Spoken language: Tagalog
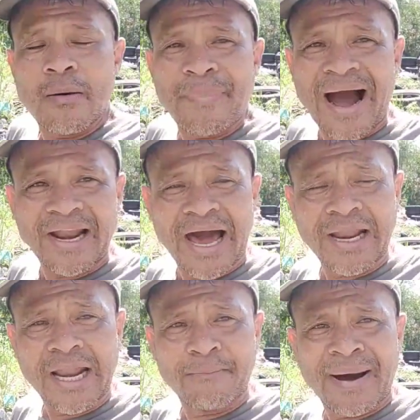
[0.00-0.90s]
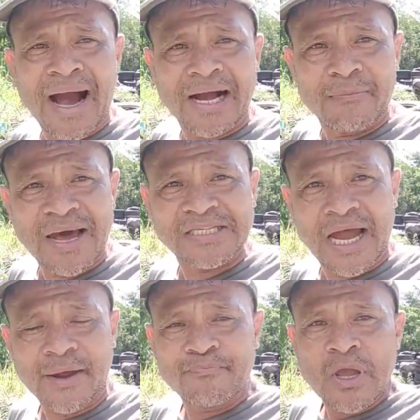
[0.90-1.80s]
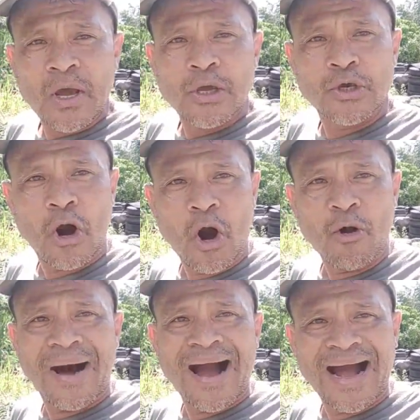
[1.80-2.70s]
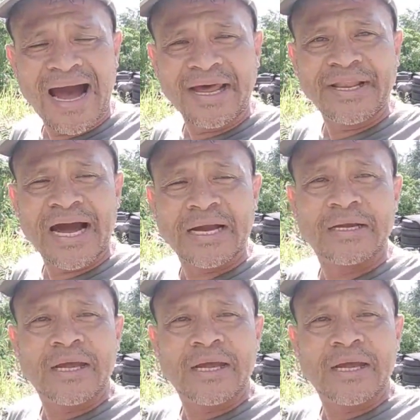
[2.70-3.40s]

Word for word: paalala lang mga kablogs ha, yung mga nag,